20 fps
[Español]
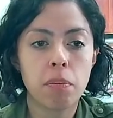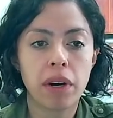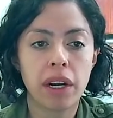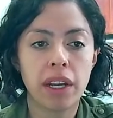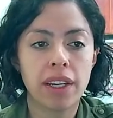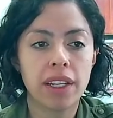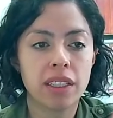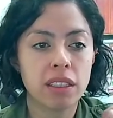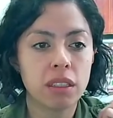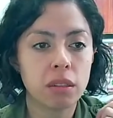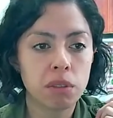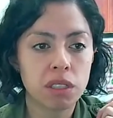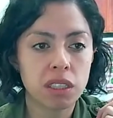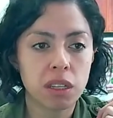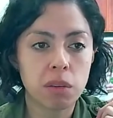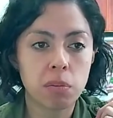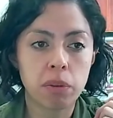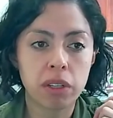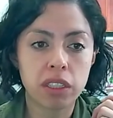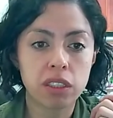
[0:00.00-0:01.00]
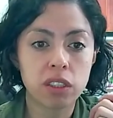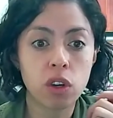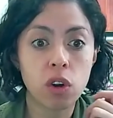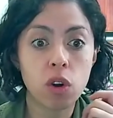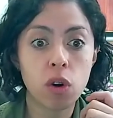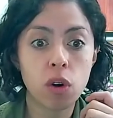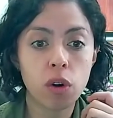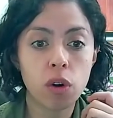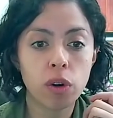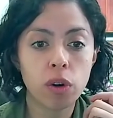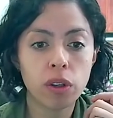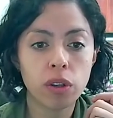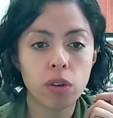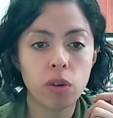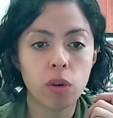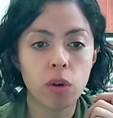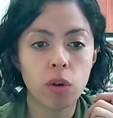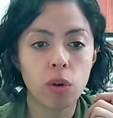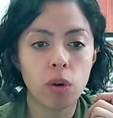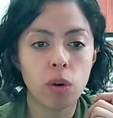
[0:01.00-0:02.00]
¿Para qué sirve esta presión?
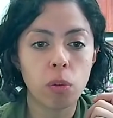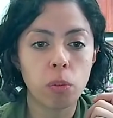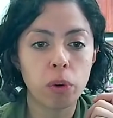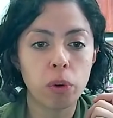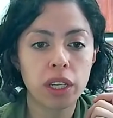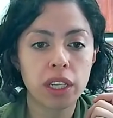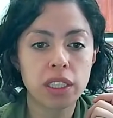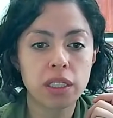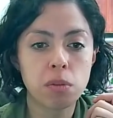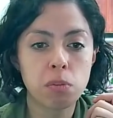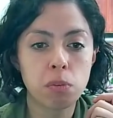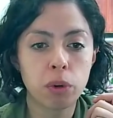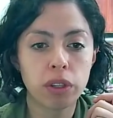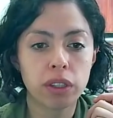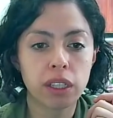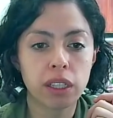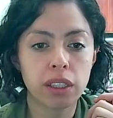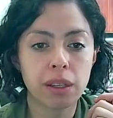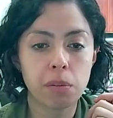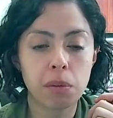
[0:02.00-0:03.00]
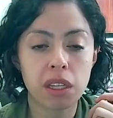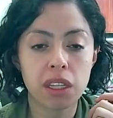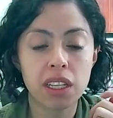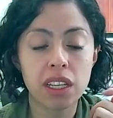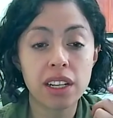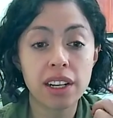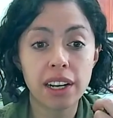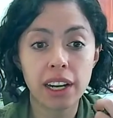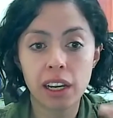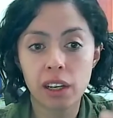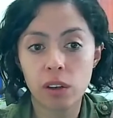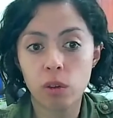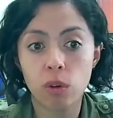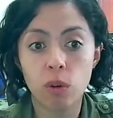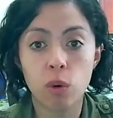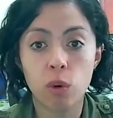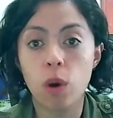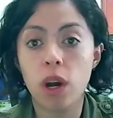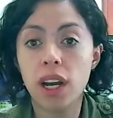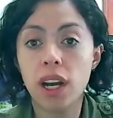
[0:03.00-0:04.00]
¿O por qué es importante medirla? ¿O
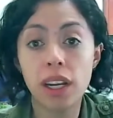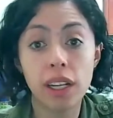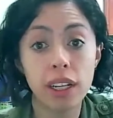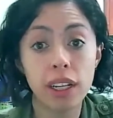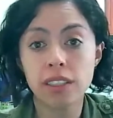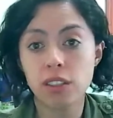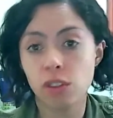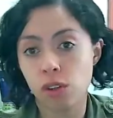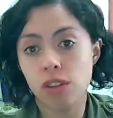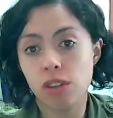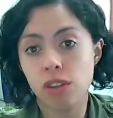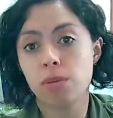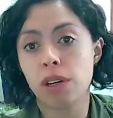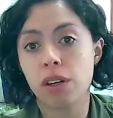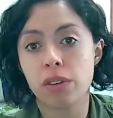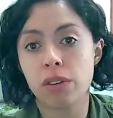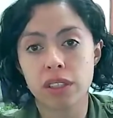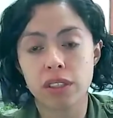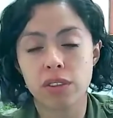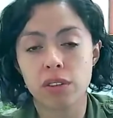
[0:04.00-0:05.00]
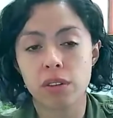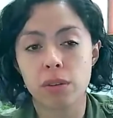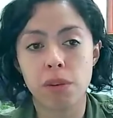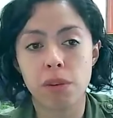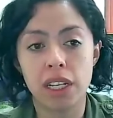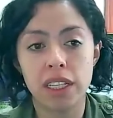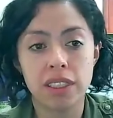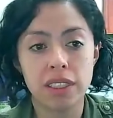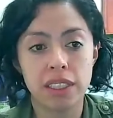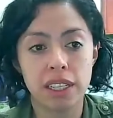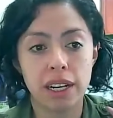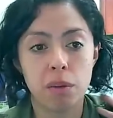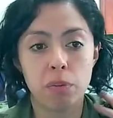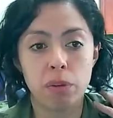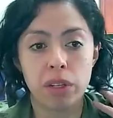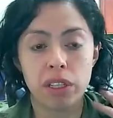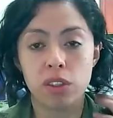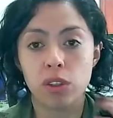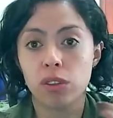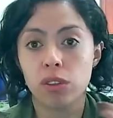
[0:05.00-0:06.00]
cuáles son los valores normales de la
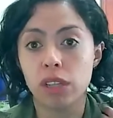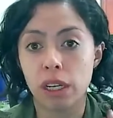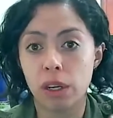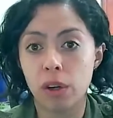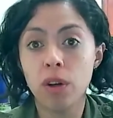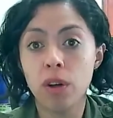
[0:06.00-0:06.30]
presión del